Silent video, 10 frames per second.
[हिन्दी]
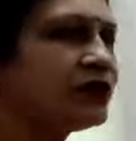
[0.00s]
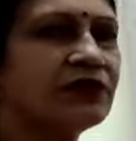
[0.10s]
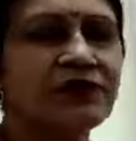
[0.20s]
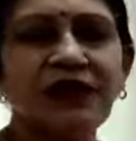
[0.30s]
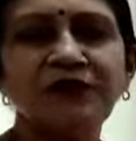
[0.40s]
पे तो
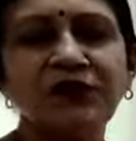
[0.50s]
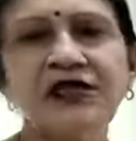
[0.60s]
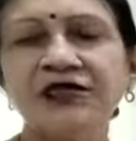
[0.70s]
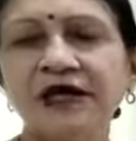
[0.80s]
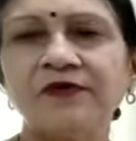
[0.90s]
अब
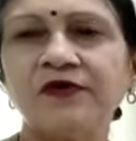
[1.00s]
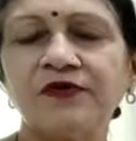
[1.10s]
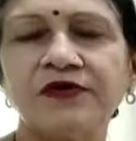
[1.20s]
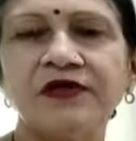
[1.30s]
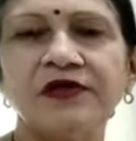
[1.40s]
तीन टाइप के
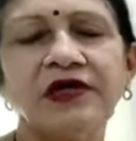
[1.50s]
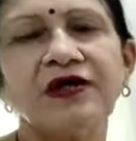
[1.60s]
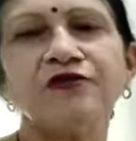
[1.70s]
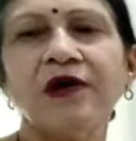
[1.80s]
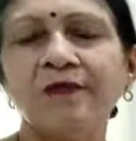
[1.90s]
होते हैं
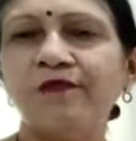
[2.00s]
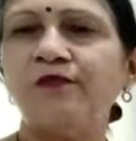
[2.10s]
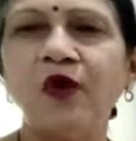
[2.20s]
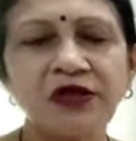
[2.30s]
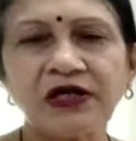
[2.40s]
या तो आप
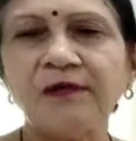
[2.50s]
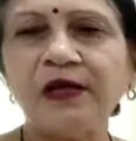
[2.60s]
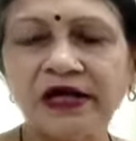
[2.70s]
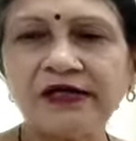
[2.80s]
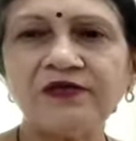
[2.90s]
बहुत
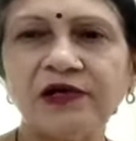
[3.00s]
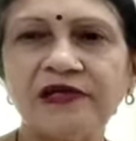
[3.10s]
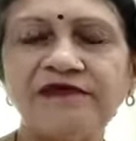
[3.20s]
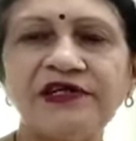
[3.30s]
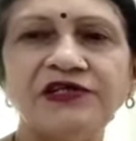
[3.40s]
कम लागत
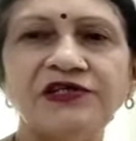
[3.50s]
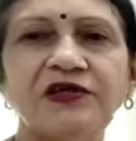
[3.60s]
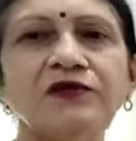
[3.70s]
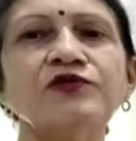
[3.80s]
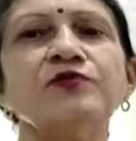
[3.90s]
वाला
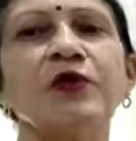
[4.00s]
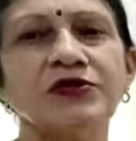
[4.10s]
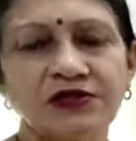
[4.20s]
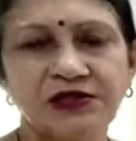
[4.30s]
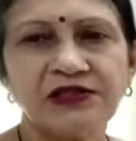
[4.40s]
फर्नीचर लो जो
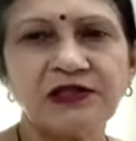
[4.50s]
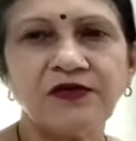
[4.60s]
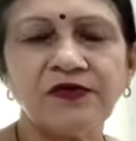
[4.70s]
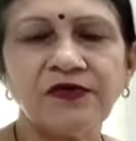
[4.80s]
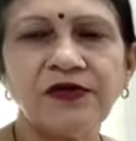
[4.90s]
बहुत
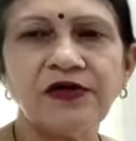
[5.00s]
सस्ता हो